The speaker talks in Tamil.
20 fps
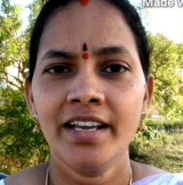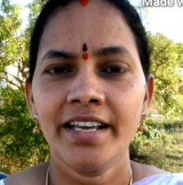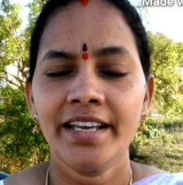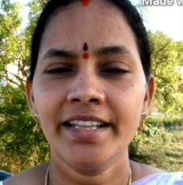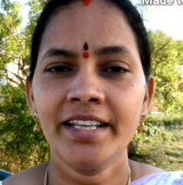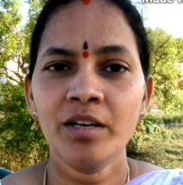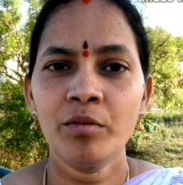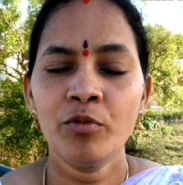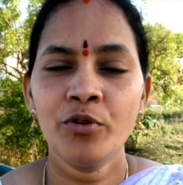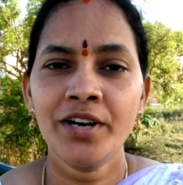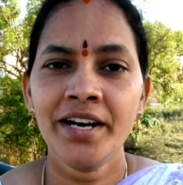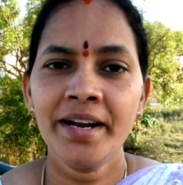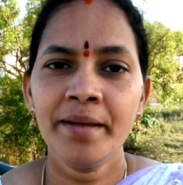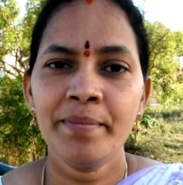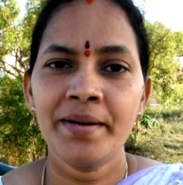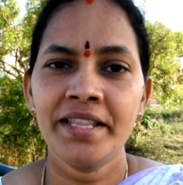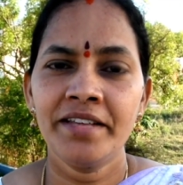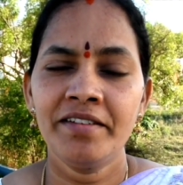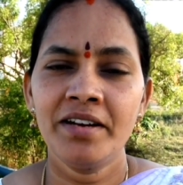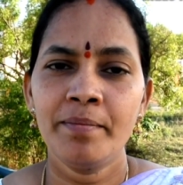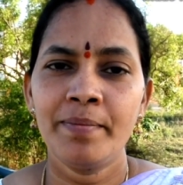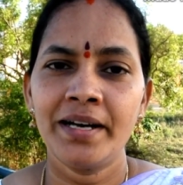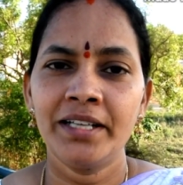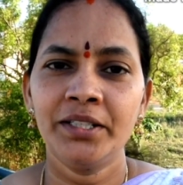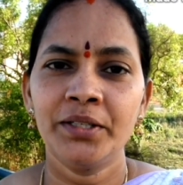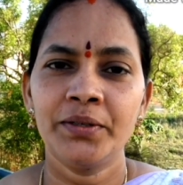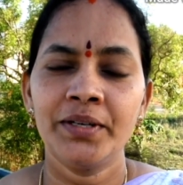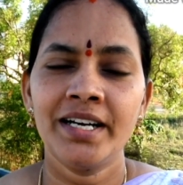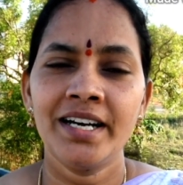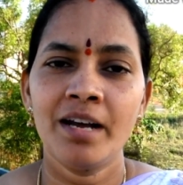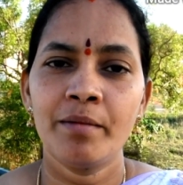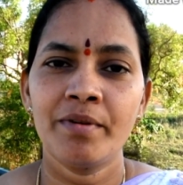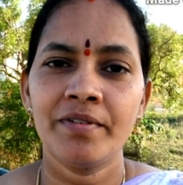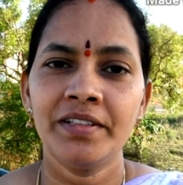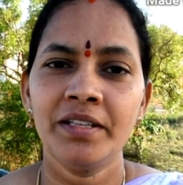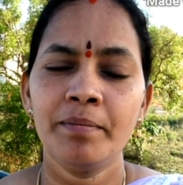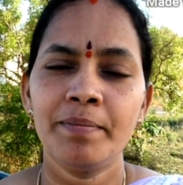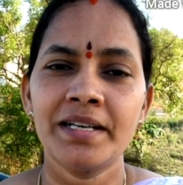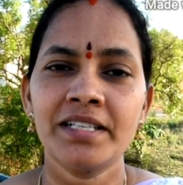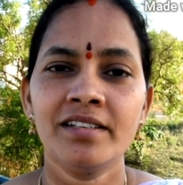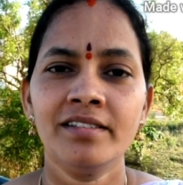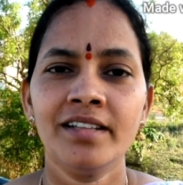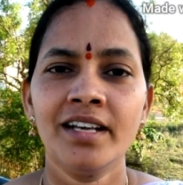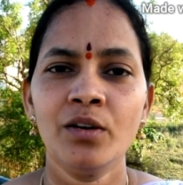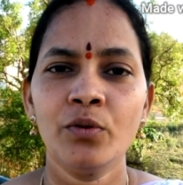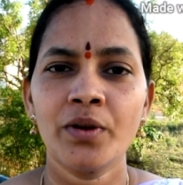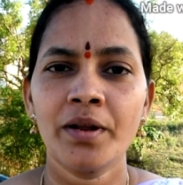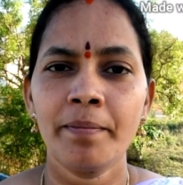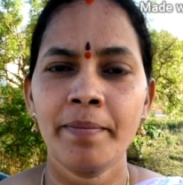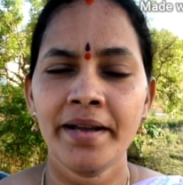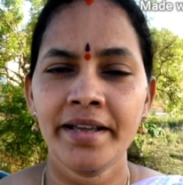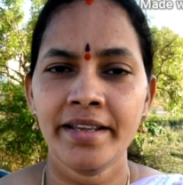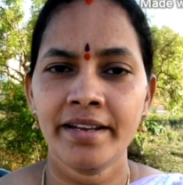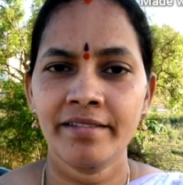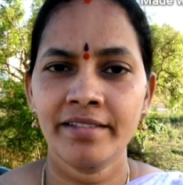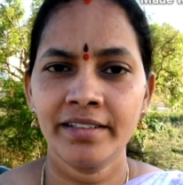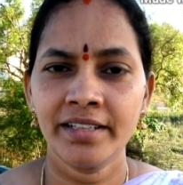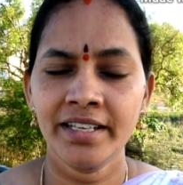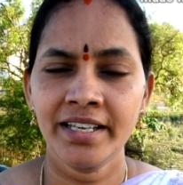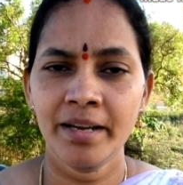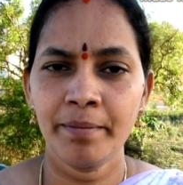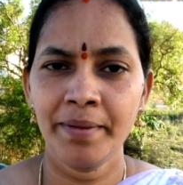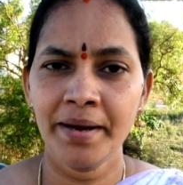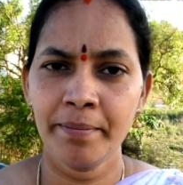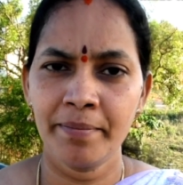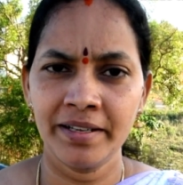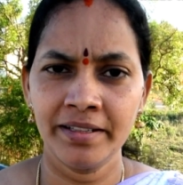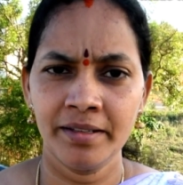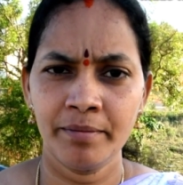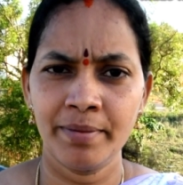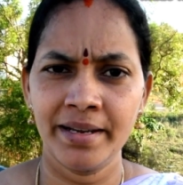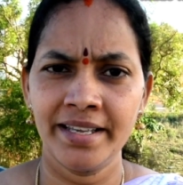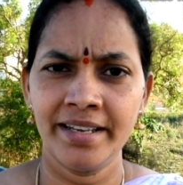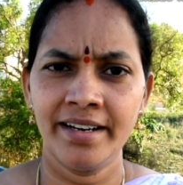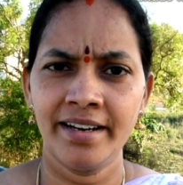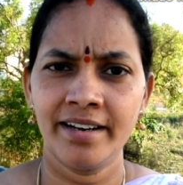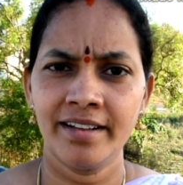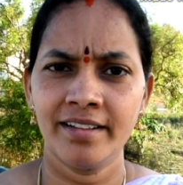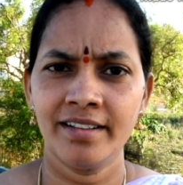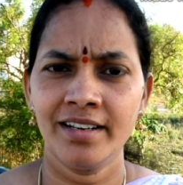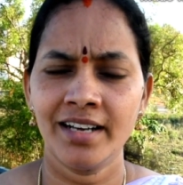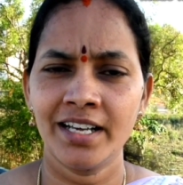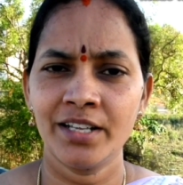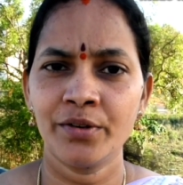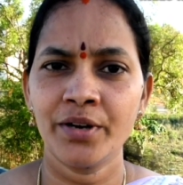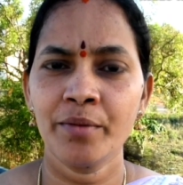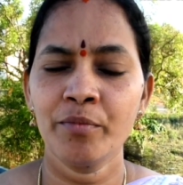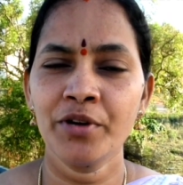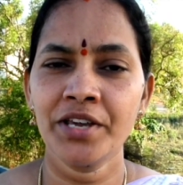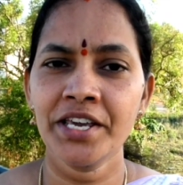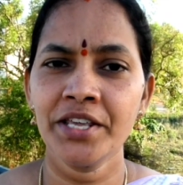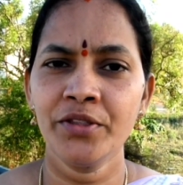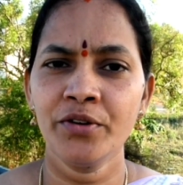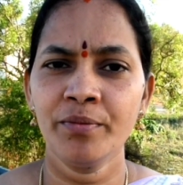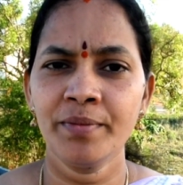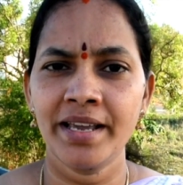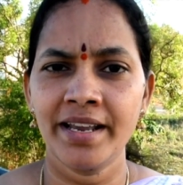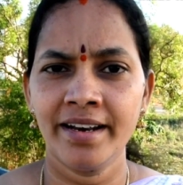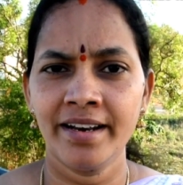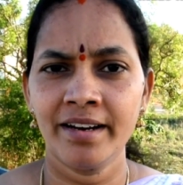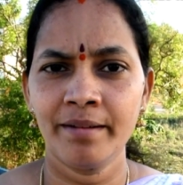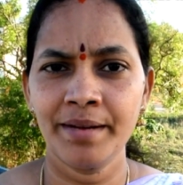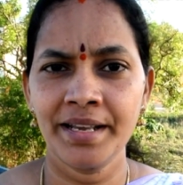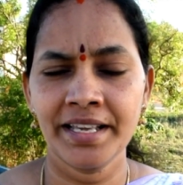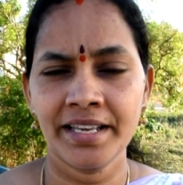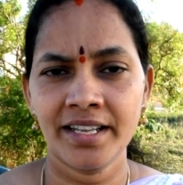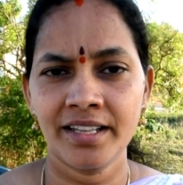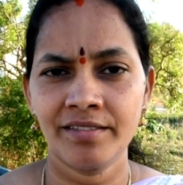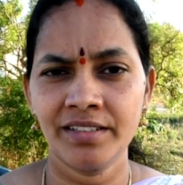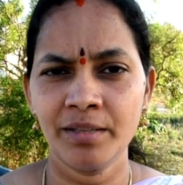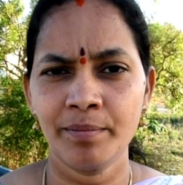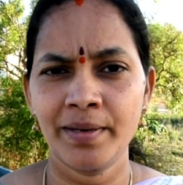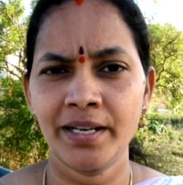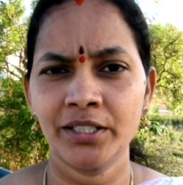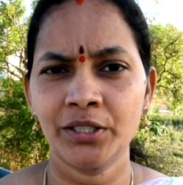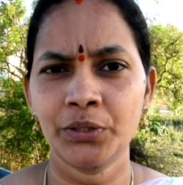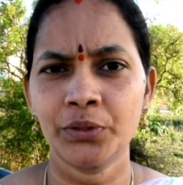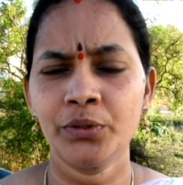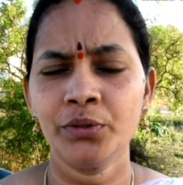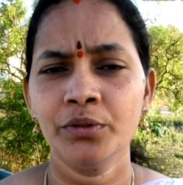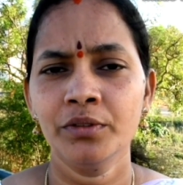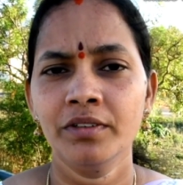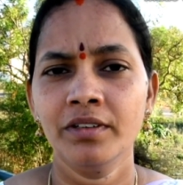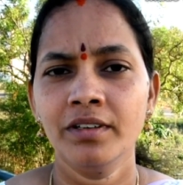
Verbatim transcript: இதுக்கு முன்னாடி பதிவில் பார்த்தோன்னா நம்ம வந்து பசந்தால் உரப்பயிரை வந்து எப்படி வந்து பயிரிடுறது அதனுடைய முக்கியத்துவம் என்ன அப்படிங்கிறத வந்து பார்த்தோம்